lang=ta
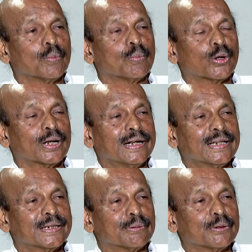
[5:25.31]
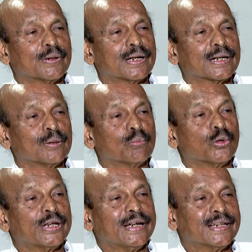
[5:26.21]
புறக்கணித்து விடுவார்கள்
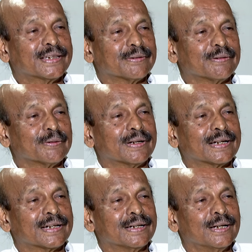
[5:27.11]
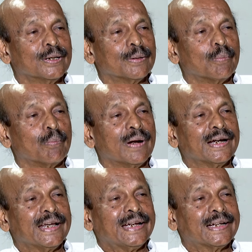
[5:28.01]
முறியடித்து விடுவார்கள்
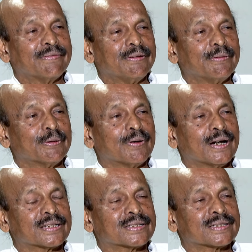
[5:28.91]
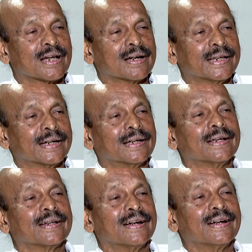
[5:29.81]
மண்ணை கவி விடுவார் ஸ்டாலின்
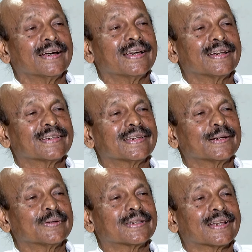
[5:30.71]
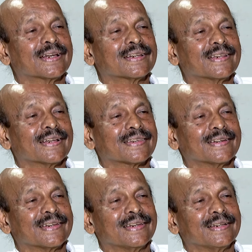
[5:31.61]
ரெண்டாயிரத்தி இருபத்தாறு
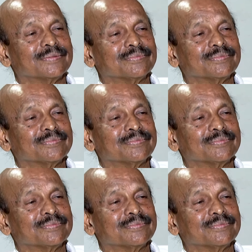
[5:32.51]
தேர்தலிலே